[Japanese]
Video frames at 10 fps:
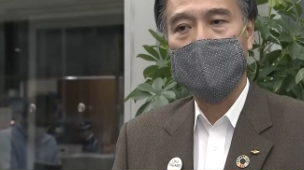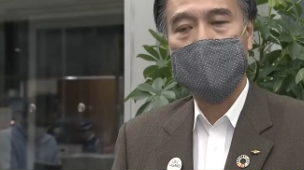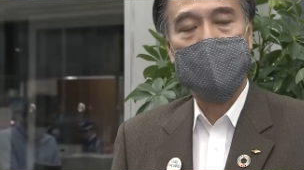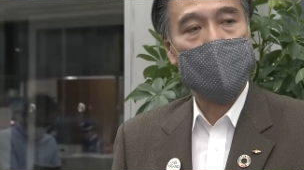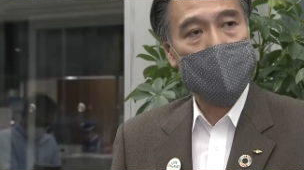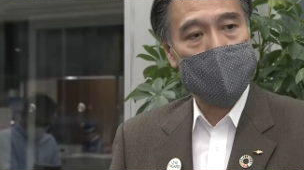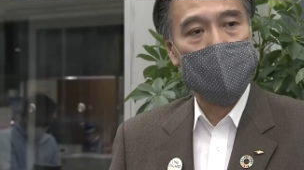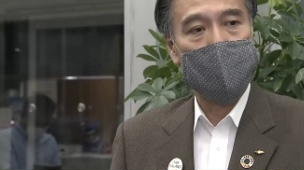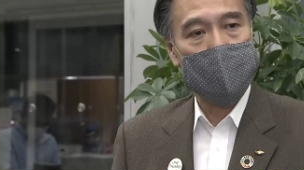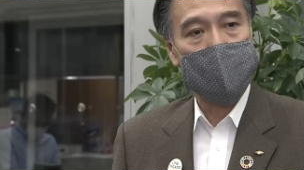らこれからの
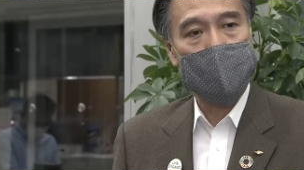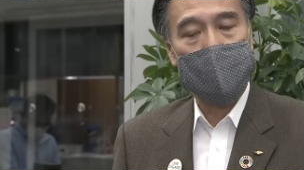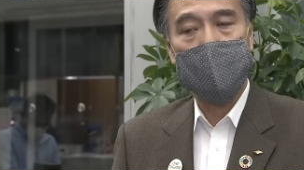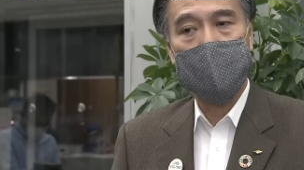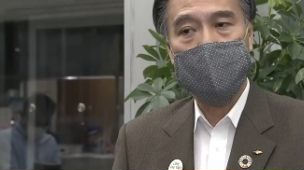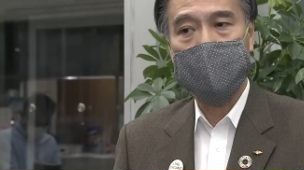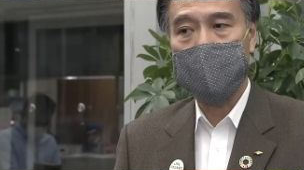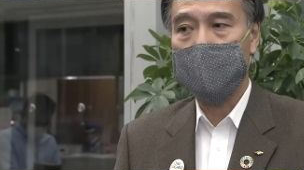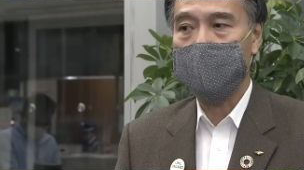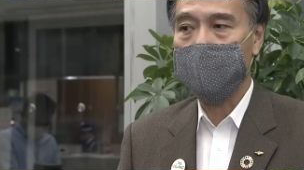対応を考えていく
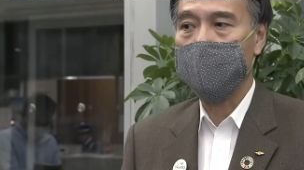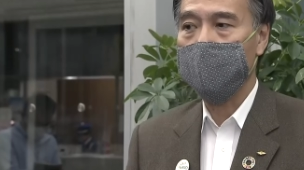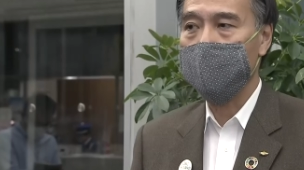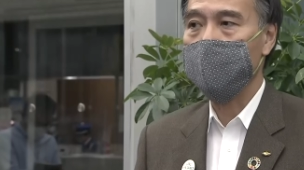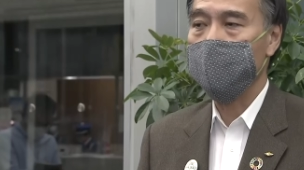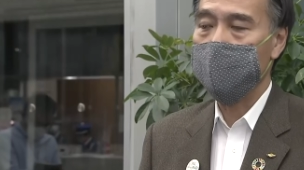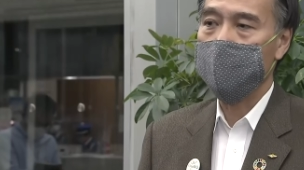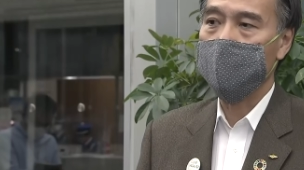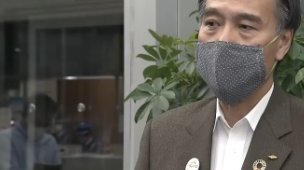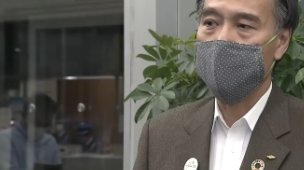必要があるというふう
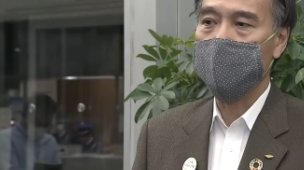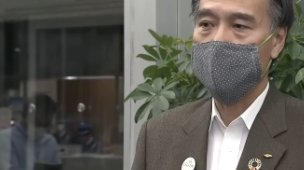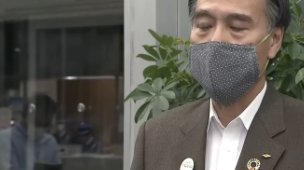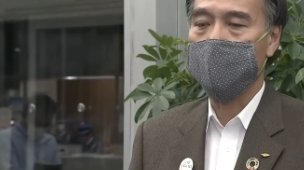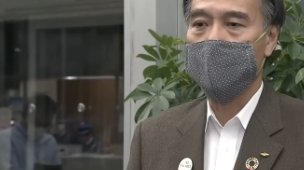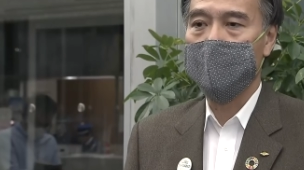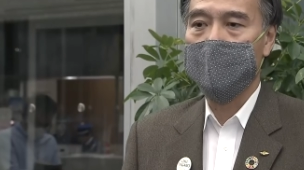に思ってます